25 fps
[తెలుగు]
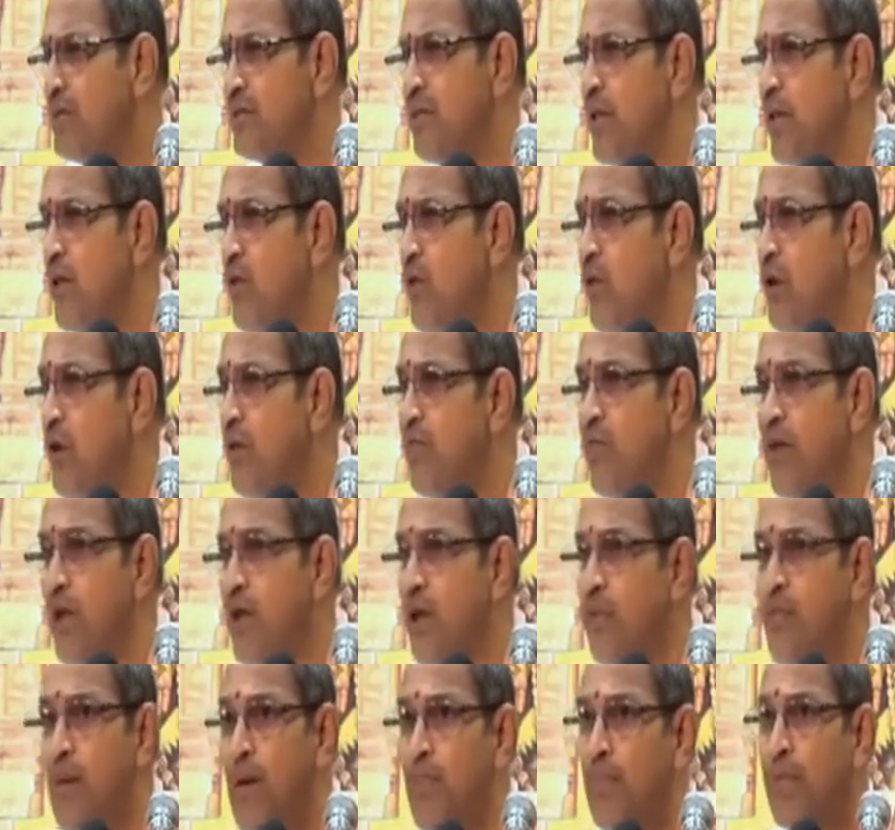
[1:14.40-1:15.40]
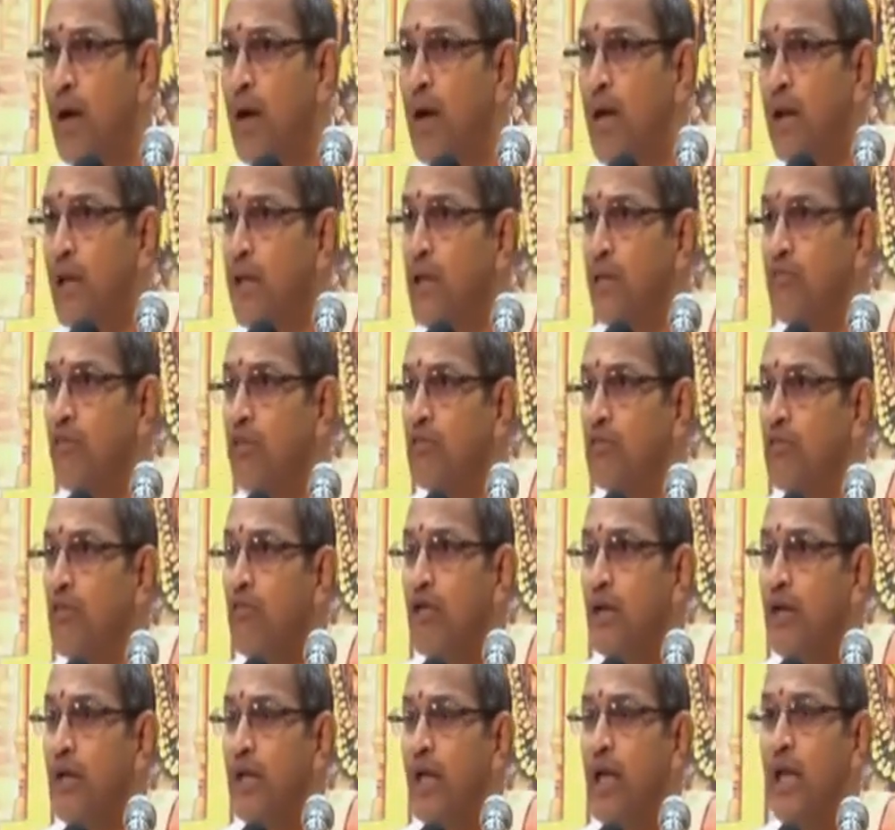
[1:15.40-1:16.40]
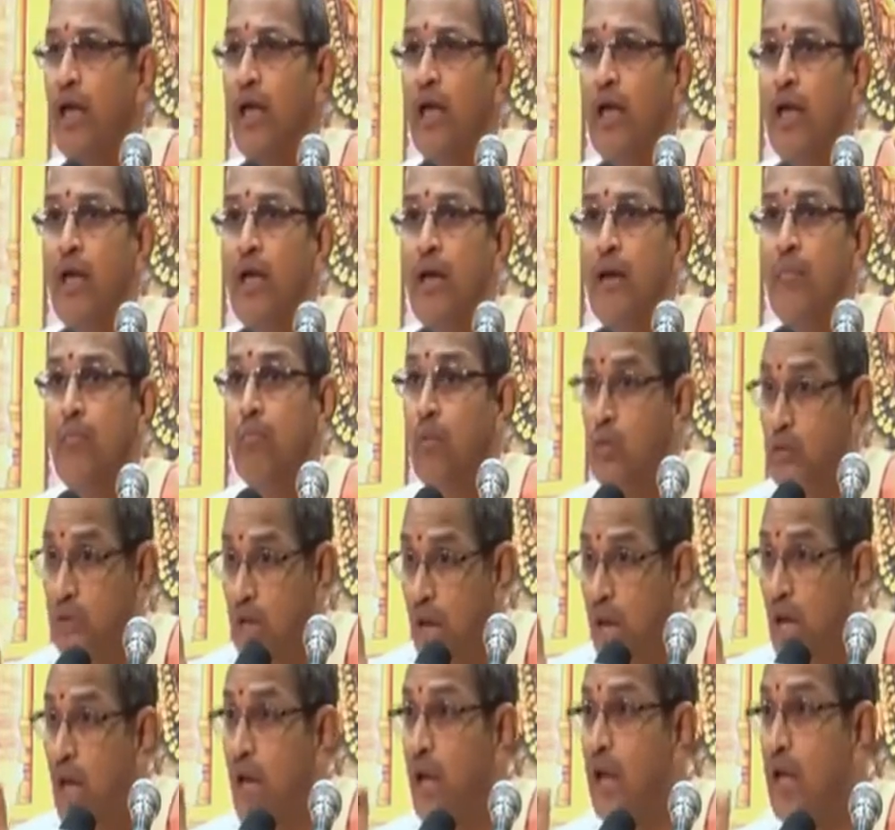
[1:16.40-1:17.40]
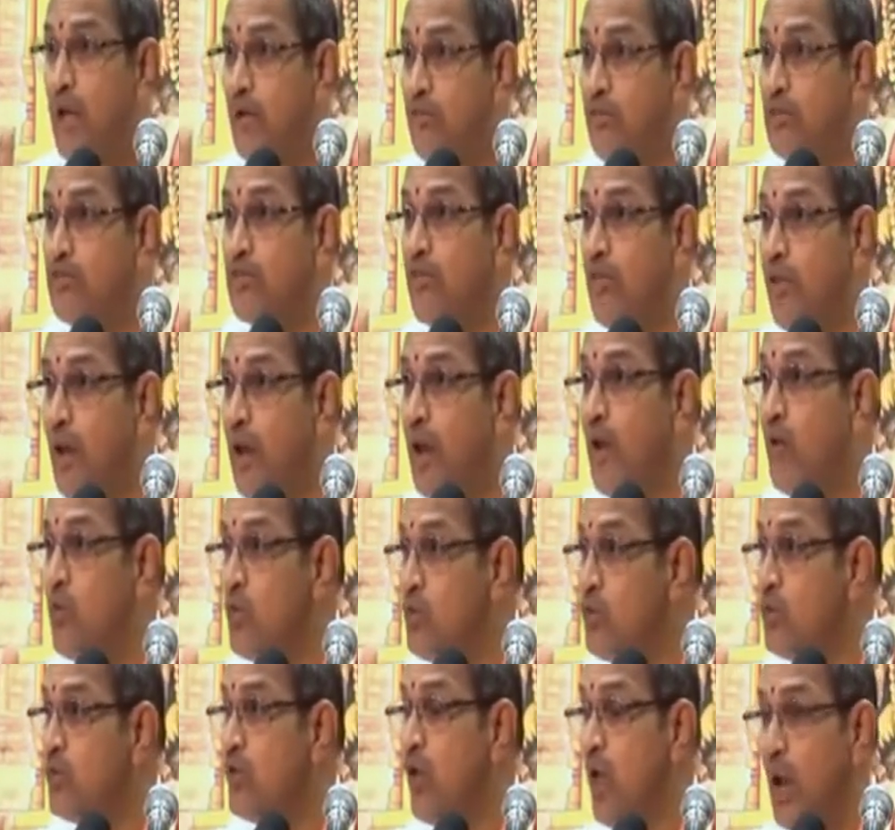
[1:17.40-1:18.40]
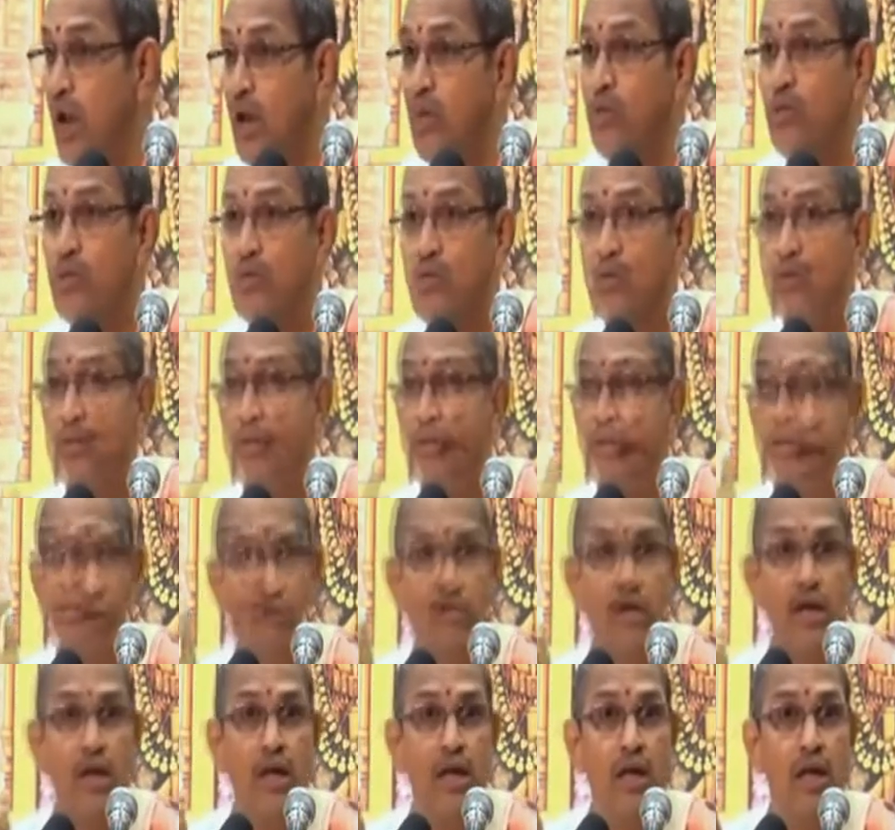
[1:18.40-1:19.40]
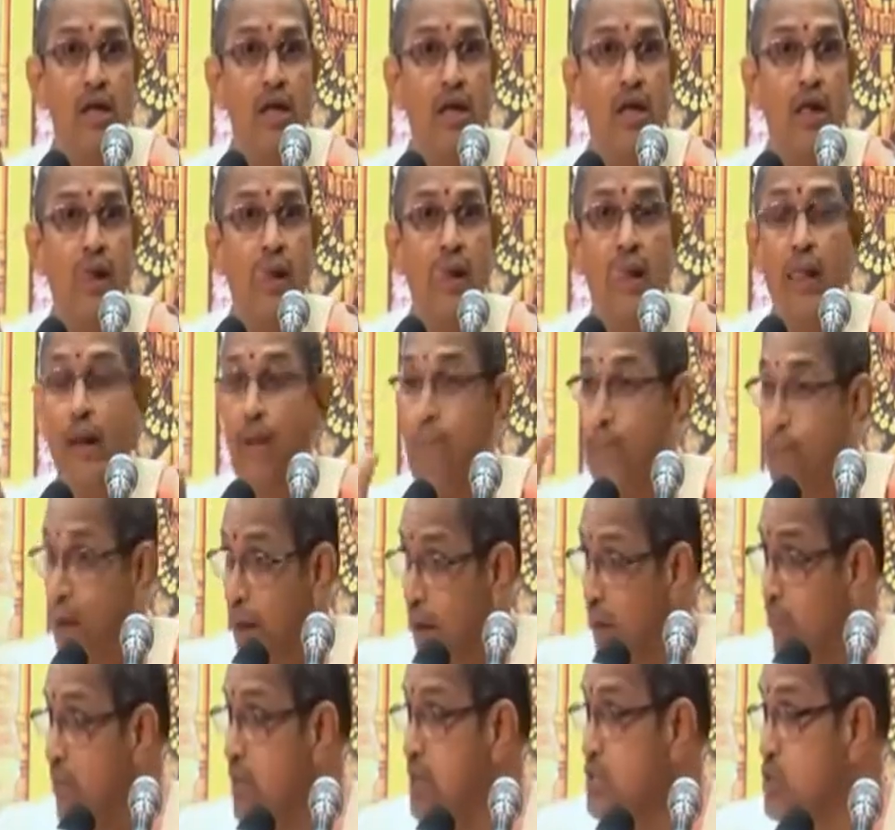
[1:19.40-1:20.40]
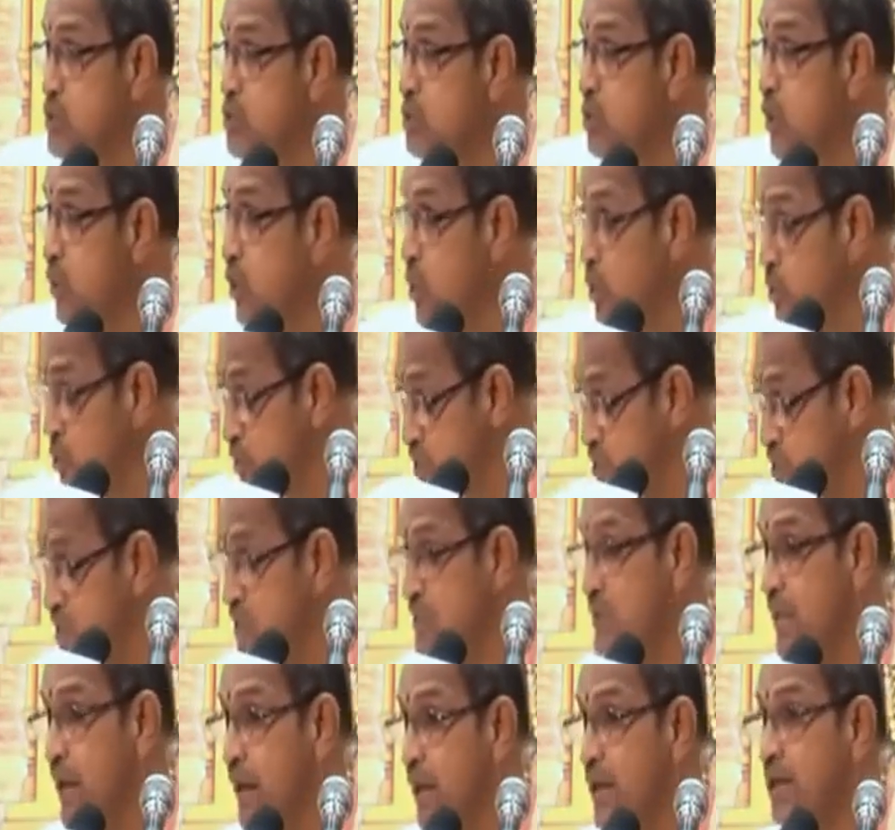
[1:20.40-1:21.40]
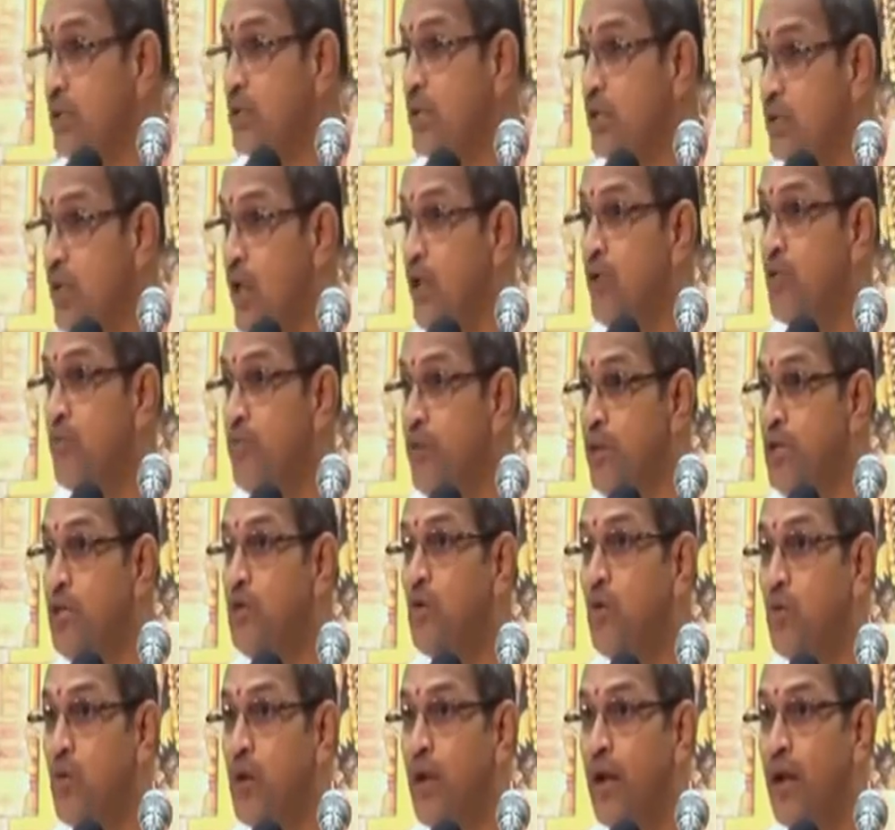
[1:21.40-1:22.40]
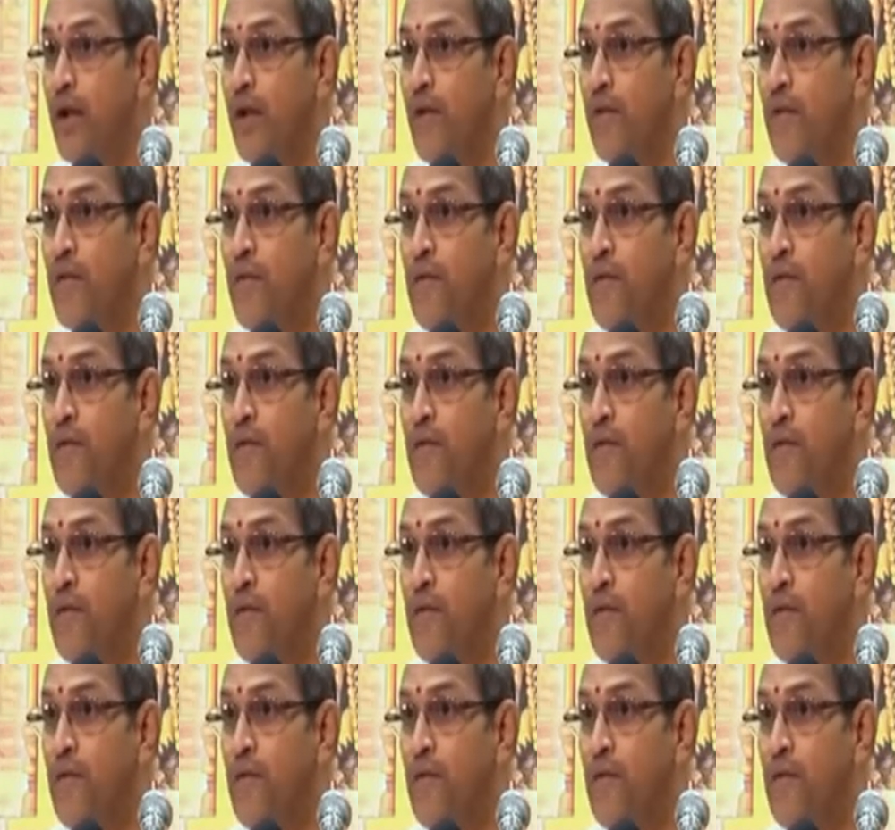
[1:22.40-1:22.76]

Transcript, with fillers: తరిగొండ వేంగమాంబ గారి కవిత్వం అంటే పోతన గారి కవిత్వం ఎలా ఉంటుందో అలా ఉంటుంది అవి పరమేశ్వరుడు వచ్చి తన కథ తాను వింటుండగా